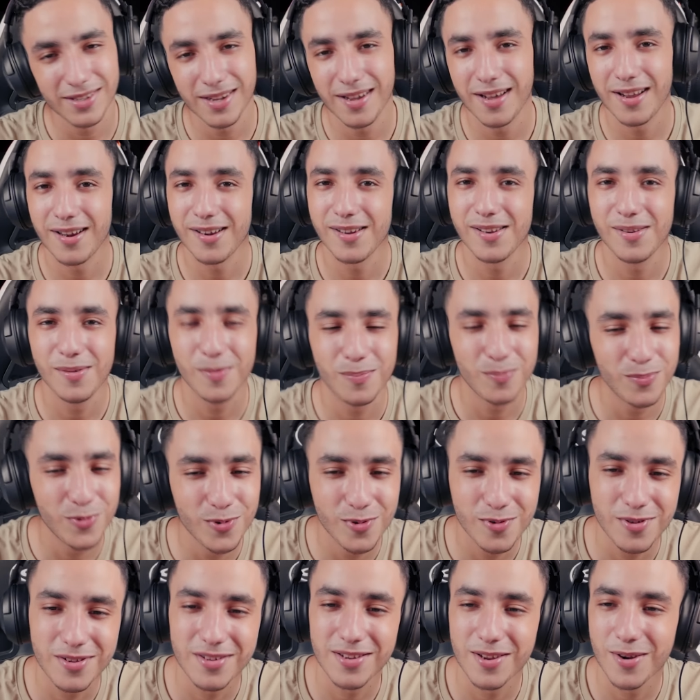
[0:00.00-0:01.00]
شارلي
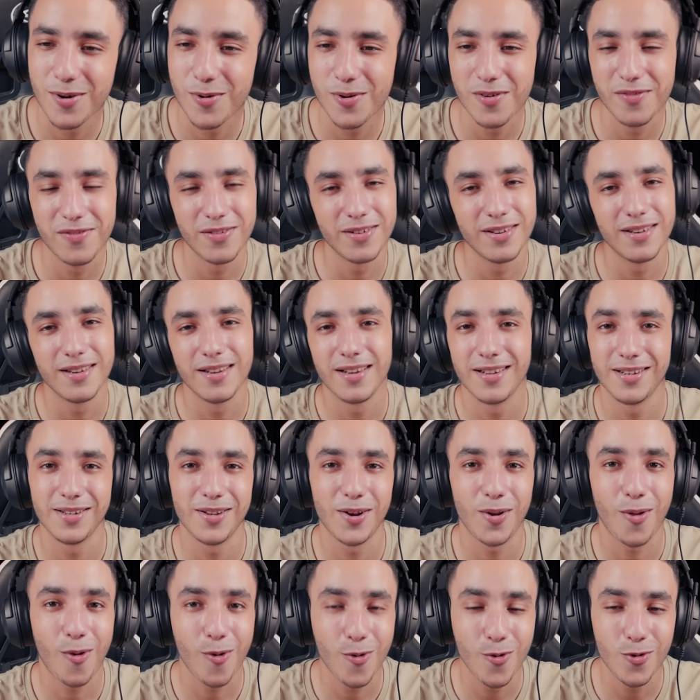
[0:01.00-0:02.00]
بوت هو فنان
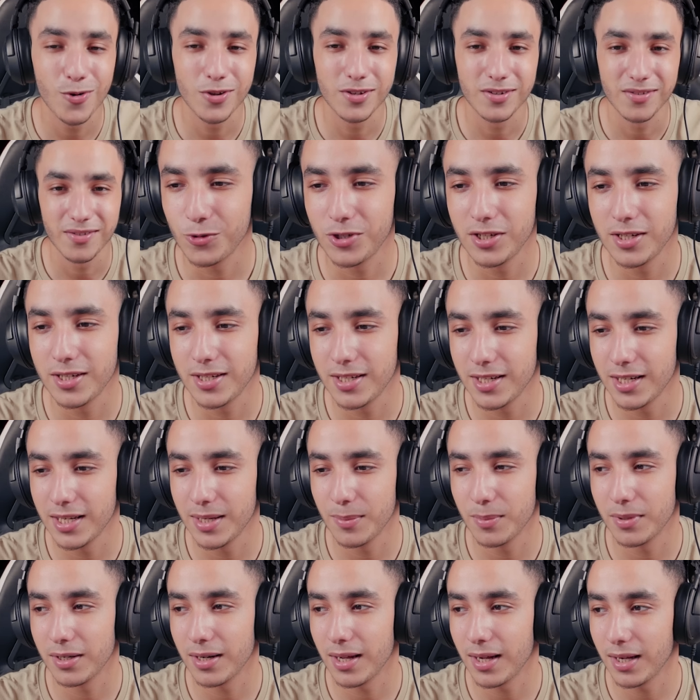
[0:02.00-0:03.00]
الخوت
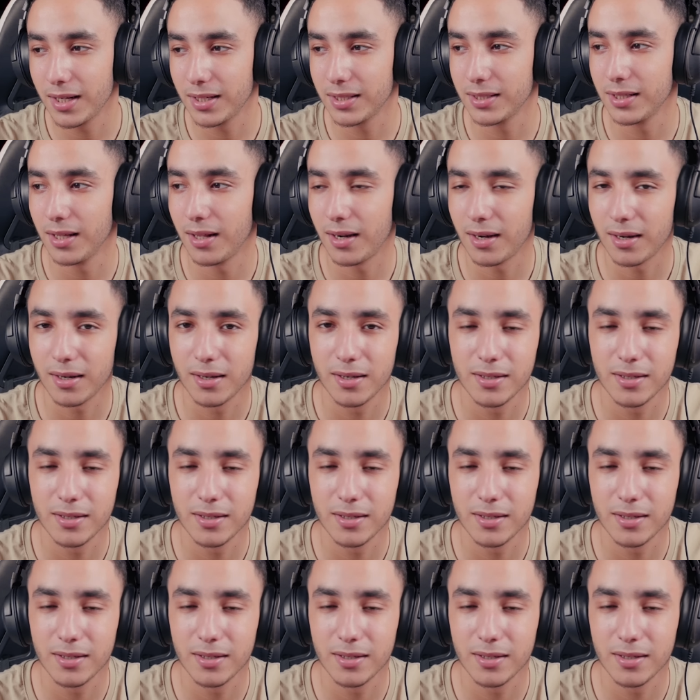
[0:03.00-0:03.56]
وتيجيني من اكثر